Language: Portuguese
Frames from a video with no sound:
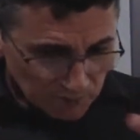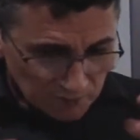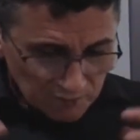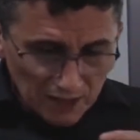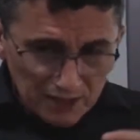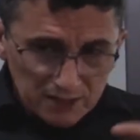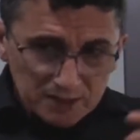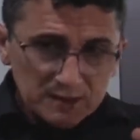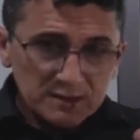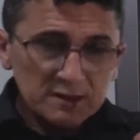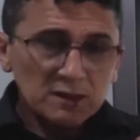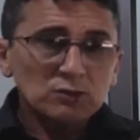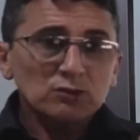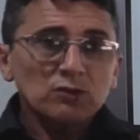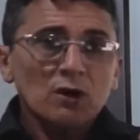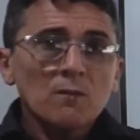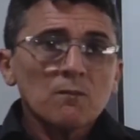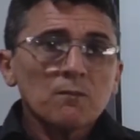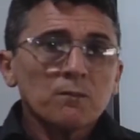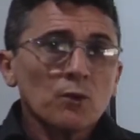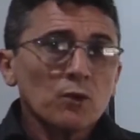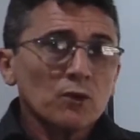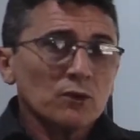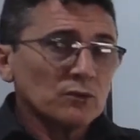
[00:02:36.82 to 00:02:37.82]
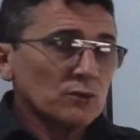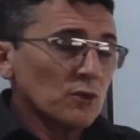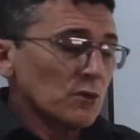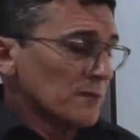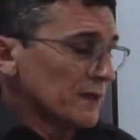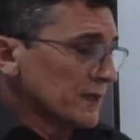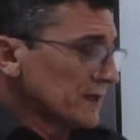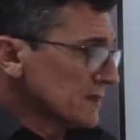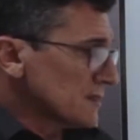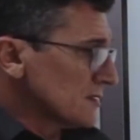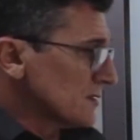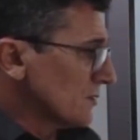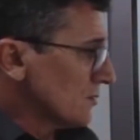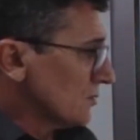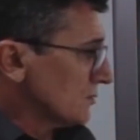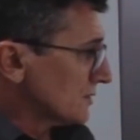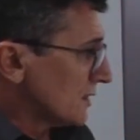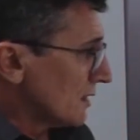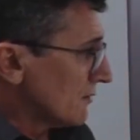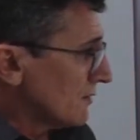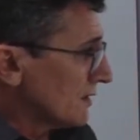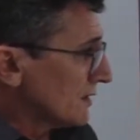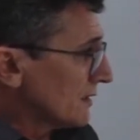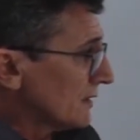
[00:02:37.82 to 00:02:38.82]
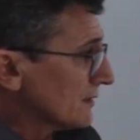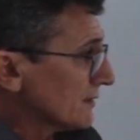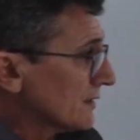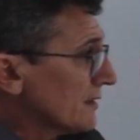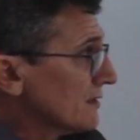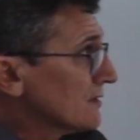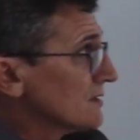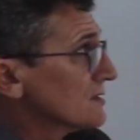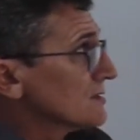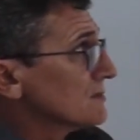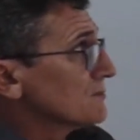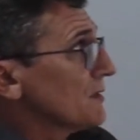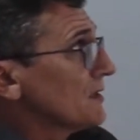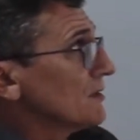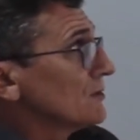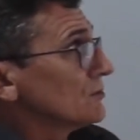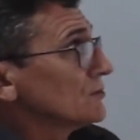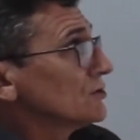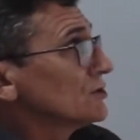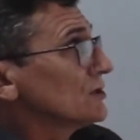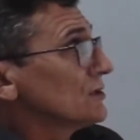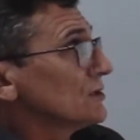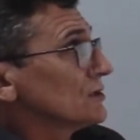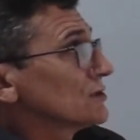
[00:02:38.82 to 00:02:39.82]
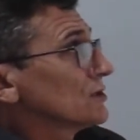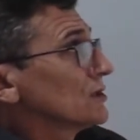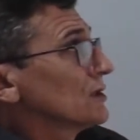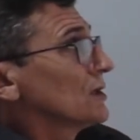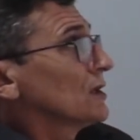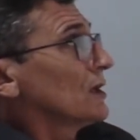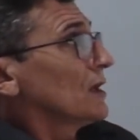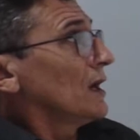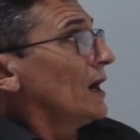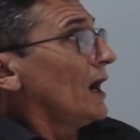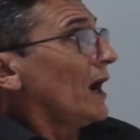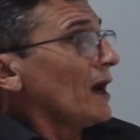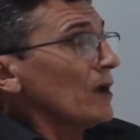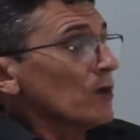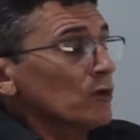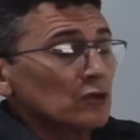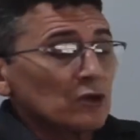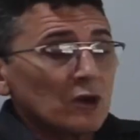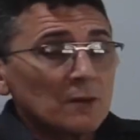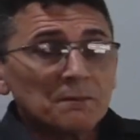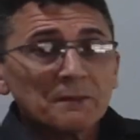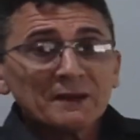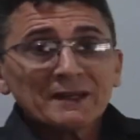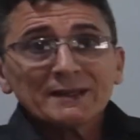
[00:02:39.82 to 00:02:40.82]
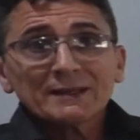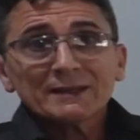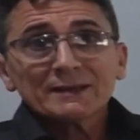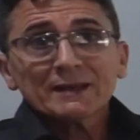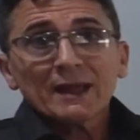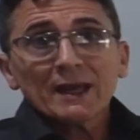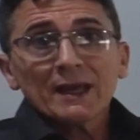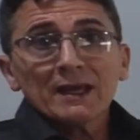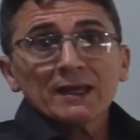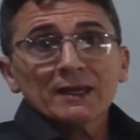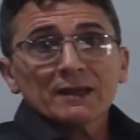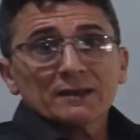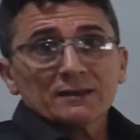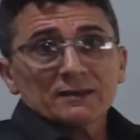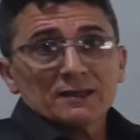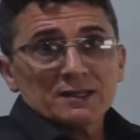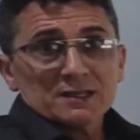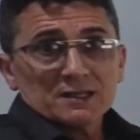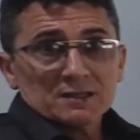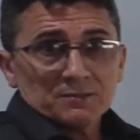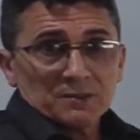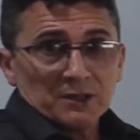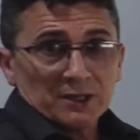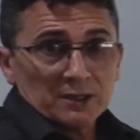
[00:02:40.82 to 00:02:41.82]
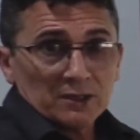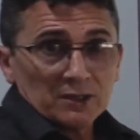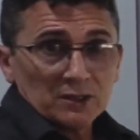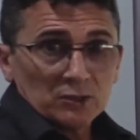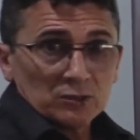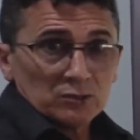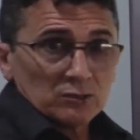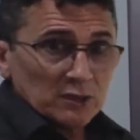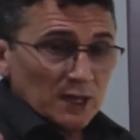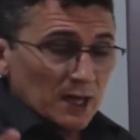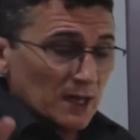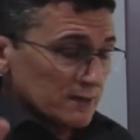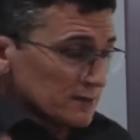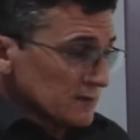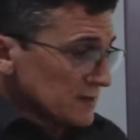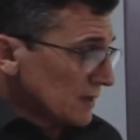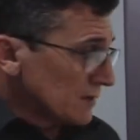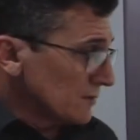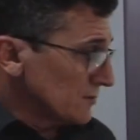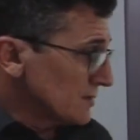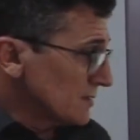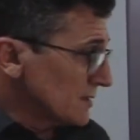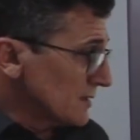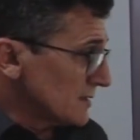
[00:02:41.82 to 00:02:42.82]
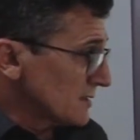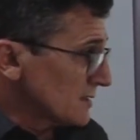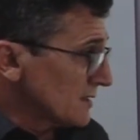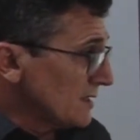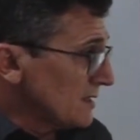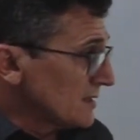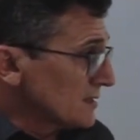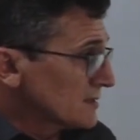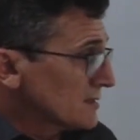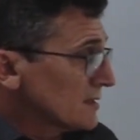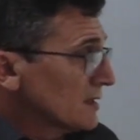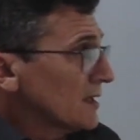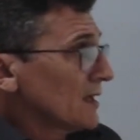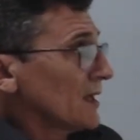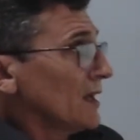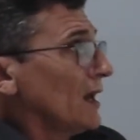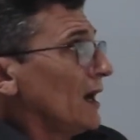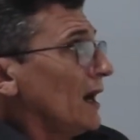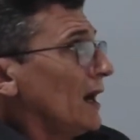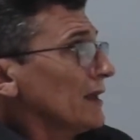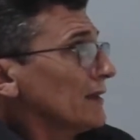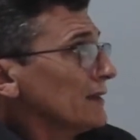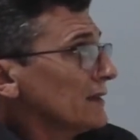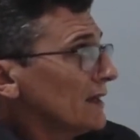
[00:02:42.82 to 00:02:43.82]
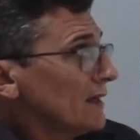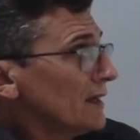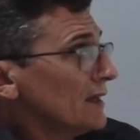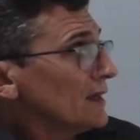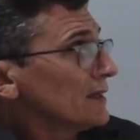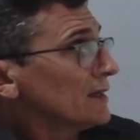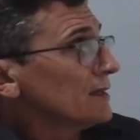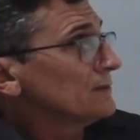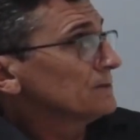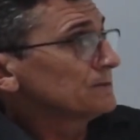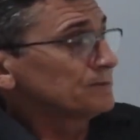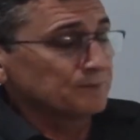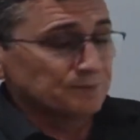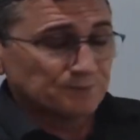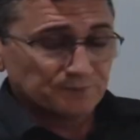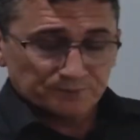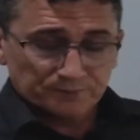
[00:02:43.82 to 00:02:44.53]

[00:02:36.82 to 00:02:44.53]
tente situar um pouco como é que se encontrava a Inglaterra nesse período. Gente, a Europa inteira nesse período, lá no século XVI, ainda era.